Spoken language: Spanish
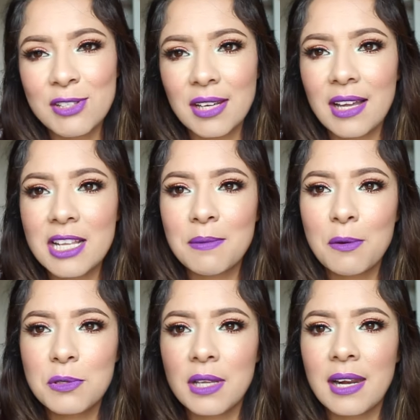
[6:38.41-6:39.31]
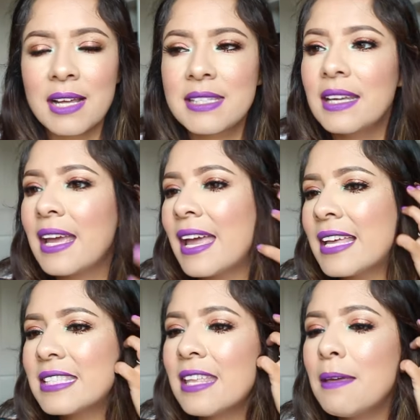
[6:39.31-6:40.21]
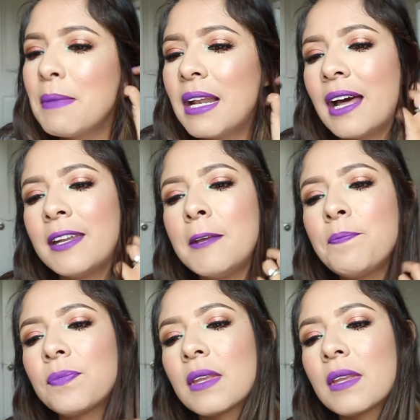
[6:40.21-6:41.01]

yo sé que les va a gustar, así que este de Milani